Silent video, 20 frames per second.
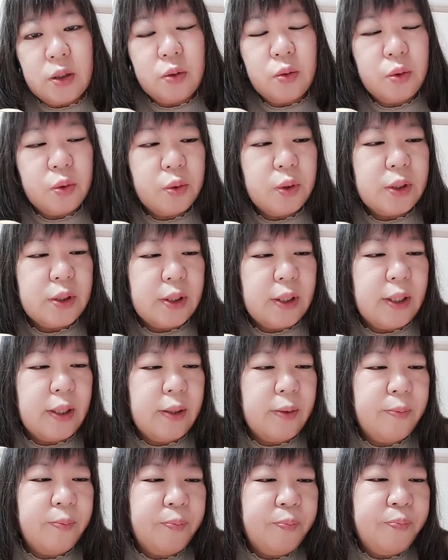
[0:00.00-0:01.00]
の人ですね。
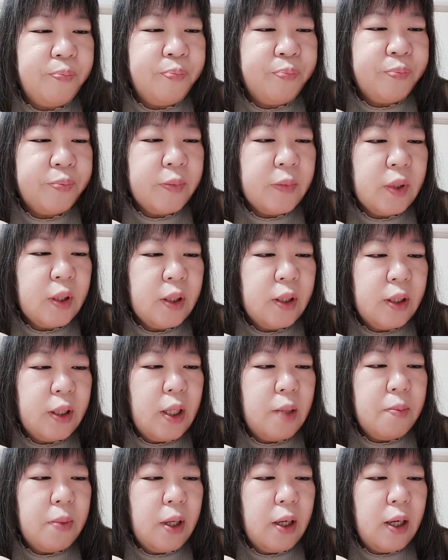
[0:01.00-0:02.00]

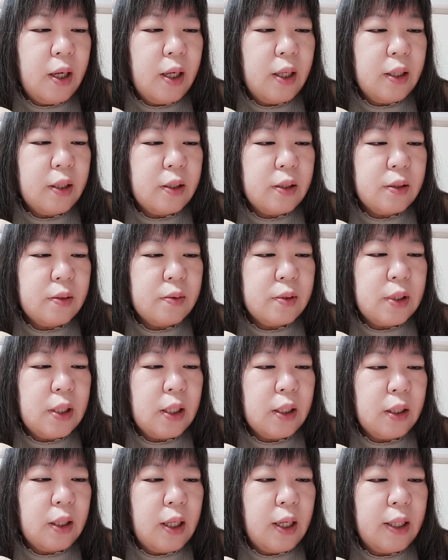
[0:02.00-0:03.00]
で、まあ、はいさ
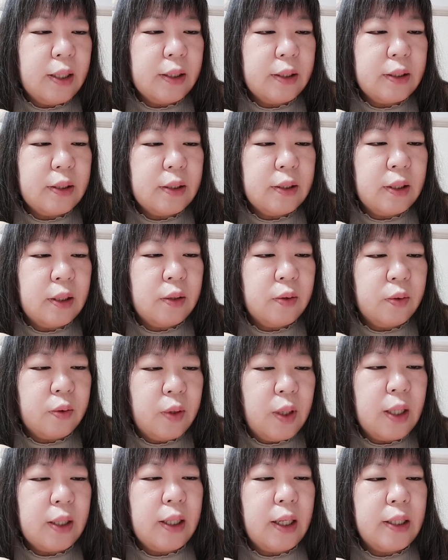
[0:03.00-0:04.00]
はいあの
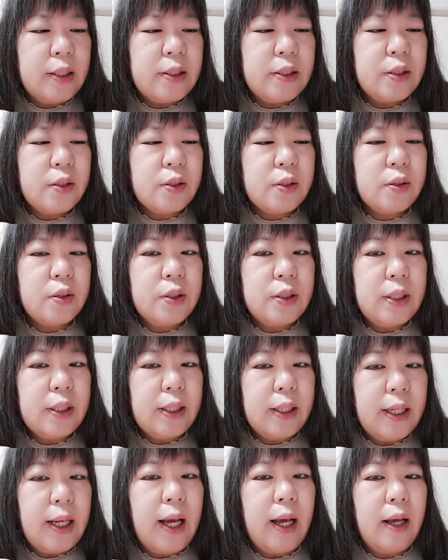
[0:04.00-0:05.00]
破壊し尽くして
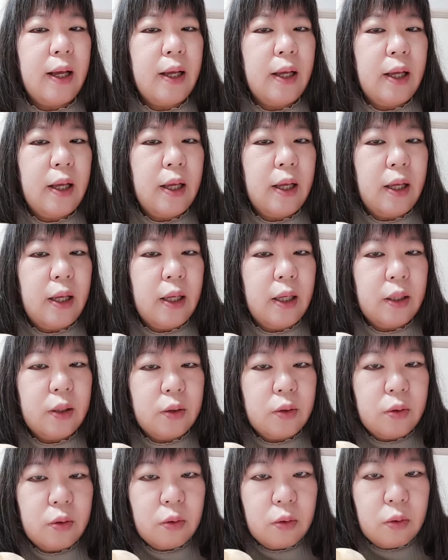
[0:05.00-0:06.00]
から、えっ
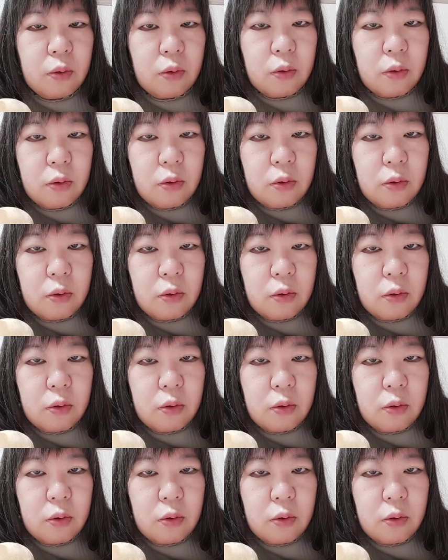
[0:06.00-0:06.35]
と、